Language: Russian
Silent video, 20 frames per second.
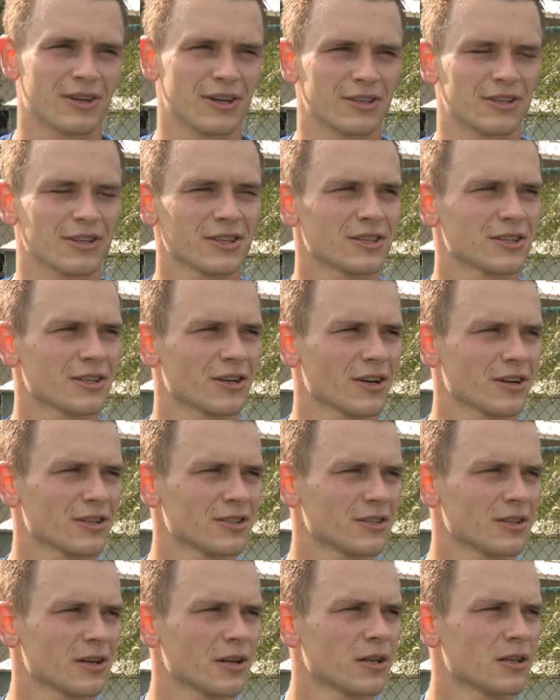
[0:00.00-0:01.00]
конечно,
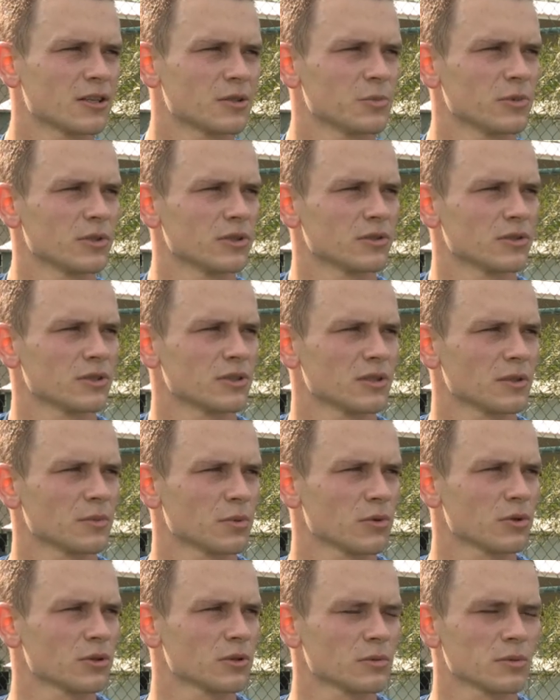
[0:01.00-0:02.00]
кардинально изменилось. На
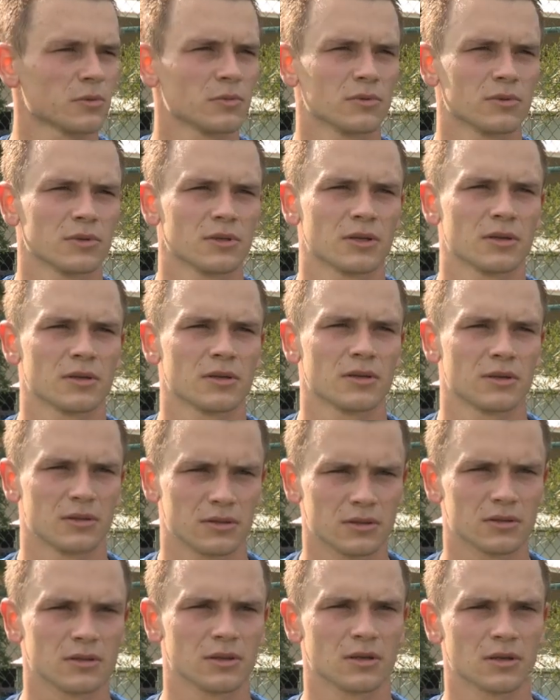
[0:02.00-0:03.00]
прошлом сборе, на,
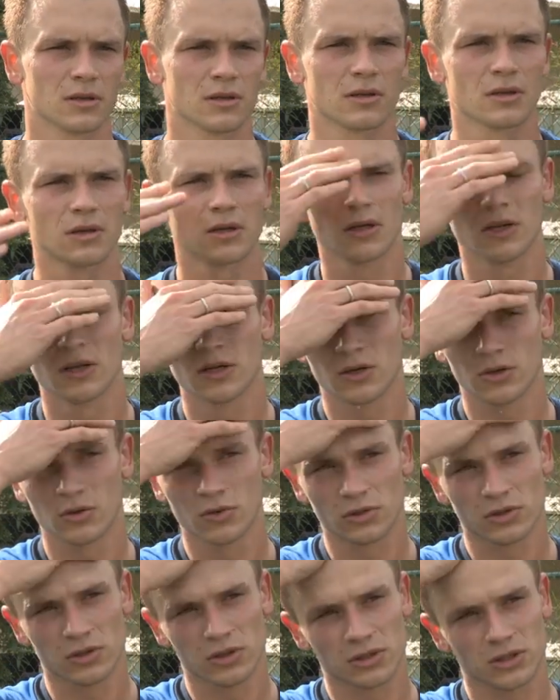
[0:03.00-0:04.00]
да, как,
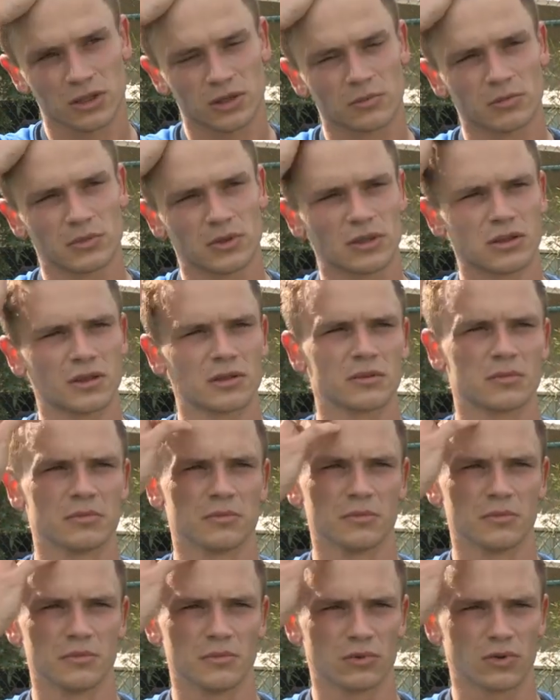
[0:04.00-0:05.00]
год назад мы
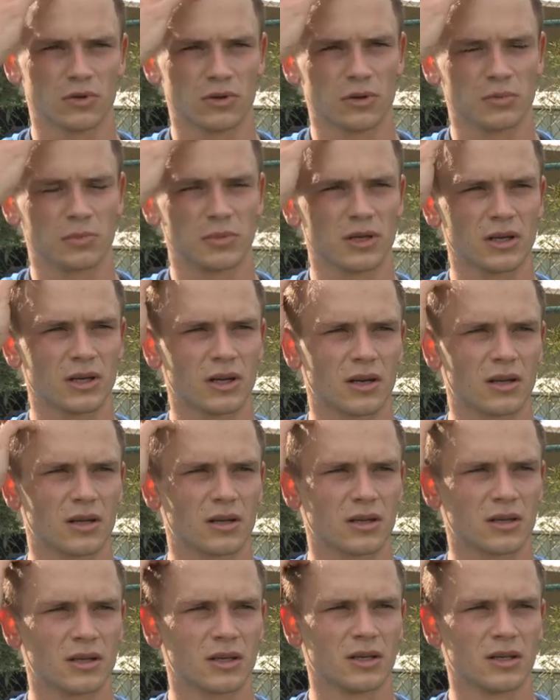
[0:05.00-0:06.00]
много бегали,
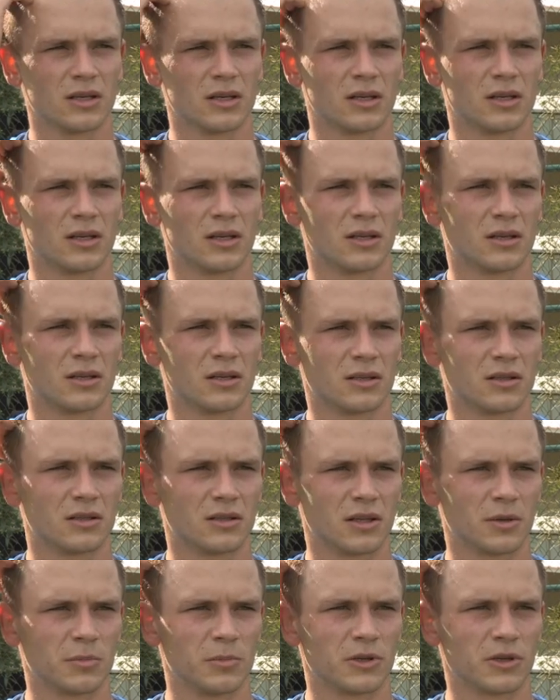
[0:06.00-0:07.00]

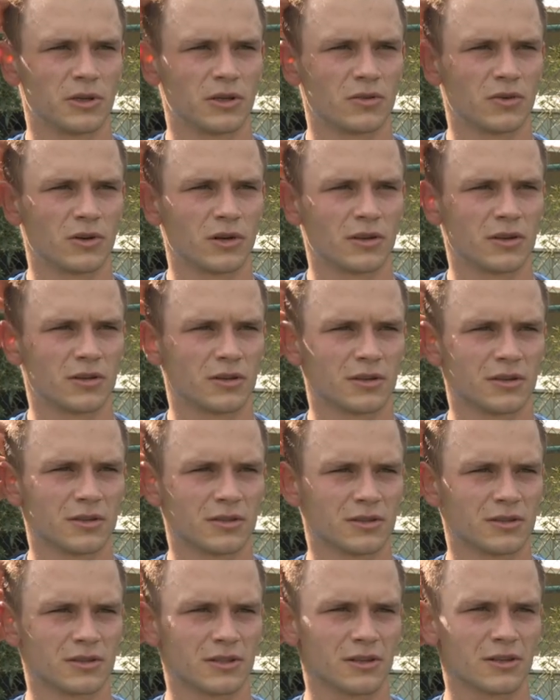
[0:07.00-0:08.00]
набегивали
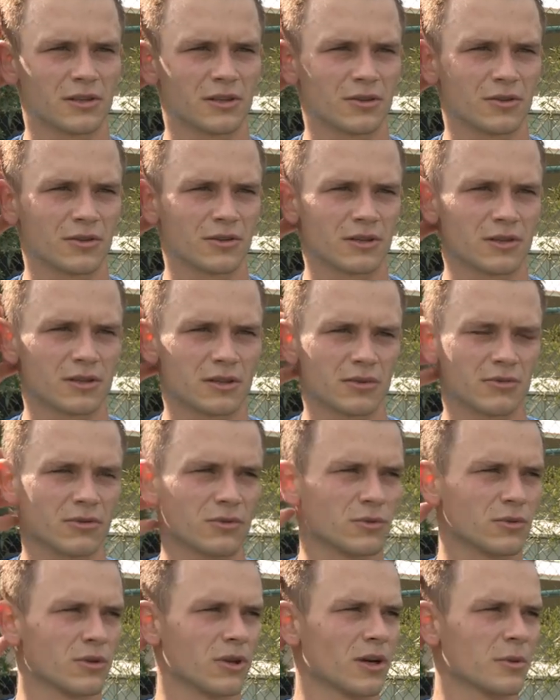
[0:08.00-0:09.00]
закладывали, так сказать,
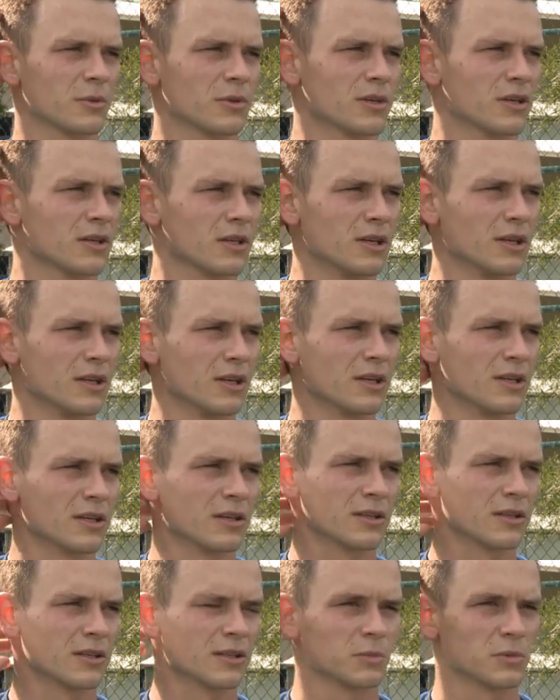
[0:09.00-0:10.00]
фундамент,
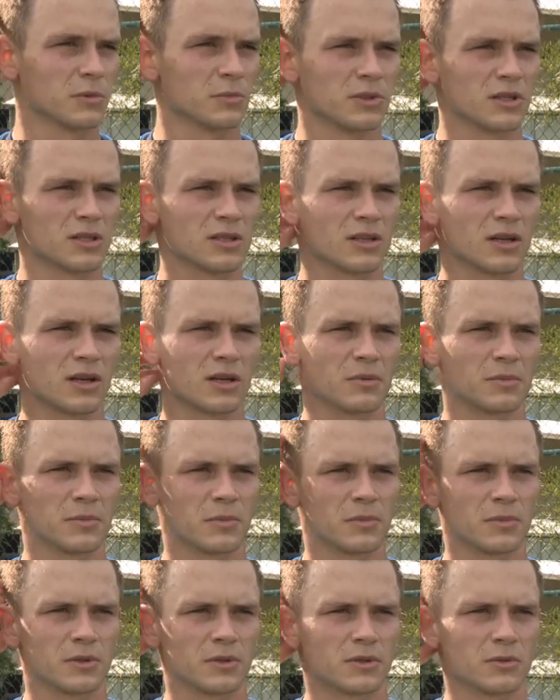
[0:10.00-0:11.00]
нам объясняли.
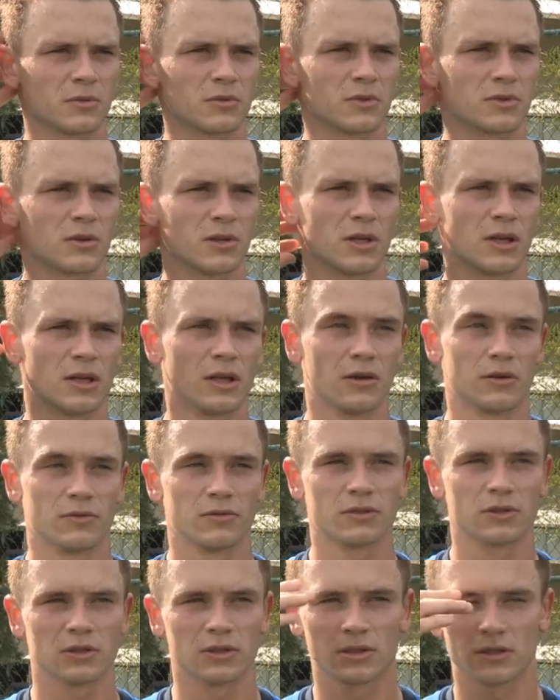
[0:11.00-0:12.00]
Поэтому в
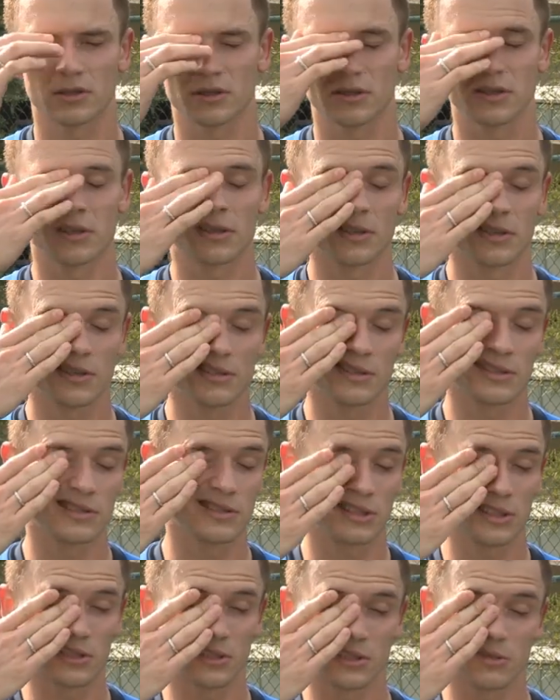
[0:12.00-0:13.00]
этот э,
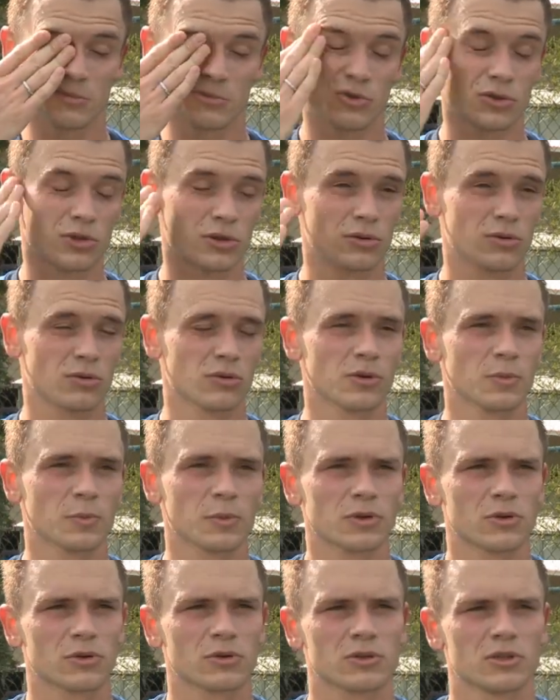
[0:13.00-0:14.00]
здесь немножко другой
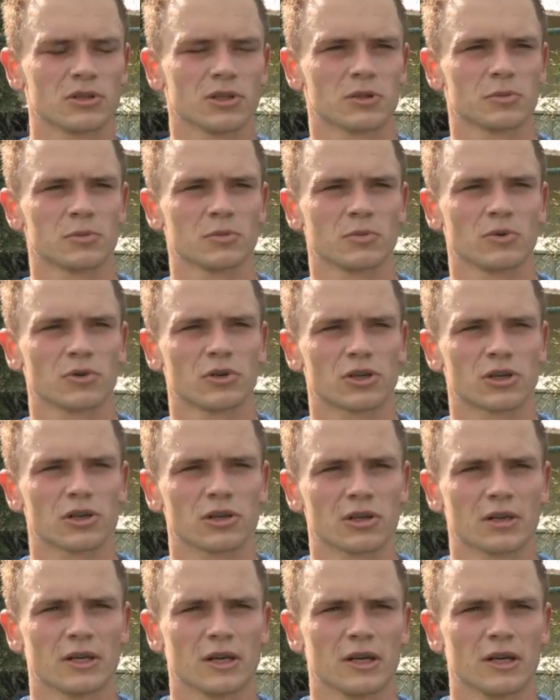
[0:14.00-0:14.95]
подход. Здесь мы больше